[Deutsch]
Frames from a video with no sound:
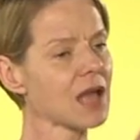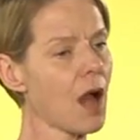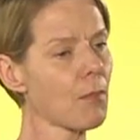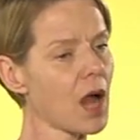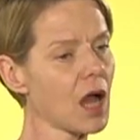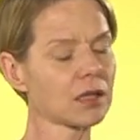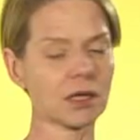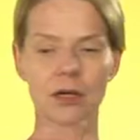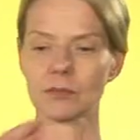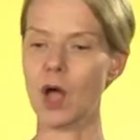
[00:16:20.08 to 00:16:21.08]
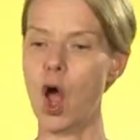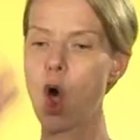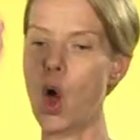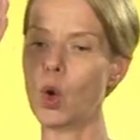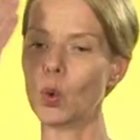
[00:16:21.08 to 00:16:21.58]
der Blick auf
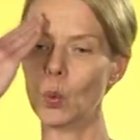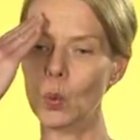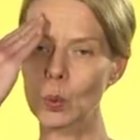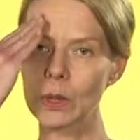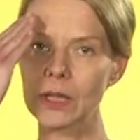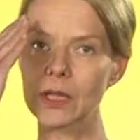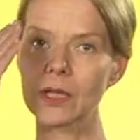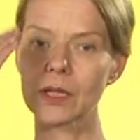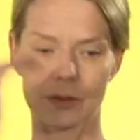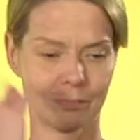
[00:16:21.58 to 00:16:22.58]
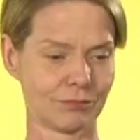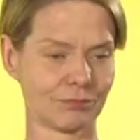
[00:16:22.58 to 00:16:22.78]
die Prozesse, aber